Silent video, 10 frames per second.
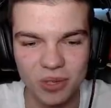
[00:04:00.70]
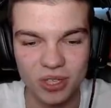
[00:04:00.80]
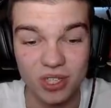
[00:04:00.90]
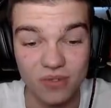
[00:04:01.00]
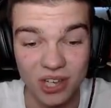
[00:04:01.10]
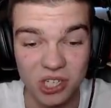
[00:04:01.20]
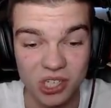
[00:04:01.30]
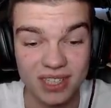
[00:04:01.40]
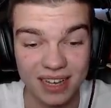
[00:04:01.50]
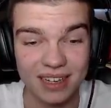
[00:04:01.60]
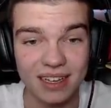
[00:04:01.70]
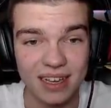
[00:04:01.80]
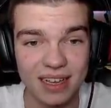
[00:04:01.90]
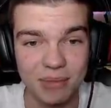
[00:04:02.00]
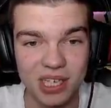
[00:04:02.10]
moi drodzy, właśnie tak
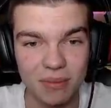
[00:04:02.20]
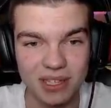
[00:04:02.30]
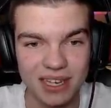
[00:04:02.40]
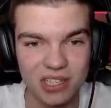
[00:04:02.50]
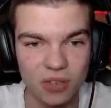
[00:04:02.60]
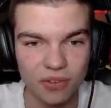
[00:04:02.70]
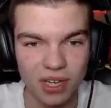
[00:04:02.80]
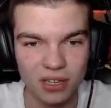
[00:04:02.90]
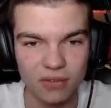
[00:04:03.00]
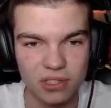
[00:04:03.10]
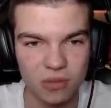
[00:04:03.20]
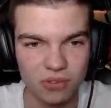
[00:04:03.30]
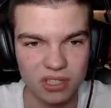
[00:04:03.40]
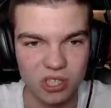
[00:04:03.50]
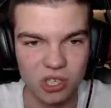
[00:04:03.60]
Biegniemy teraz do Wojanowic, czemu
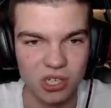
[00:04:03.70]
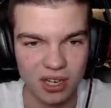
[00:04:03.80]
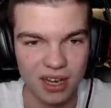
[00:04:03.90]
tu jest śnieg?